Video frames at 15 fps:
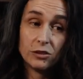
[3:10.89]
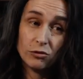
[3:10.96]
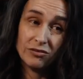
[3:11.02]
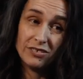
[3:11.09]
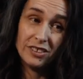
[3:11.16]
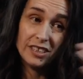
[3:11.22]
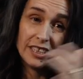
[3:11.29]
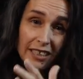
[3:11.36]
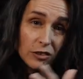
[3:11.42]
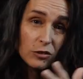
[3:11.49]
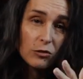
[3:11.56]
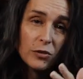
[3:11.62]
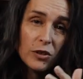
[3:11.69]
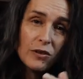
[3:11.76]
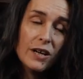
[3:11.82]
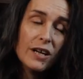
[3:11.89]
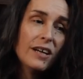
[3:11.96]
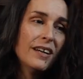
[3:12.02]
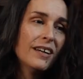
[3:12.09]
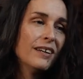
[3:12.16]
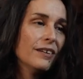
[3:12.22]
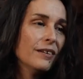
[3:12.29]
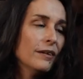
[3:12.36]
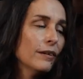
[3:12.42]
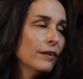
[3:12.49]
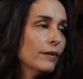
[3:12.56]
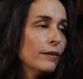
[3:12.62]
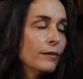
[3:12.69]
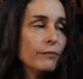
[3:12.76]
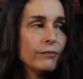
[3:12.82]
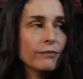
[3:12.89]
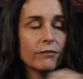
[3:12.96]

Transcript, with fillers: sont directement euh,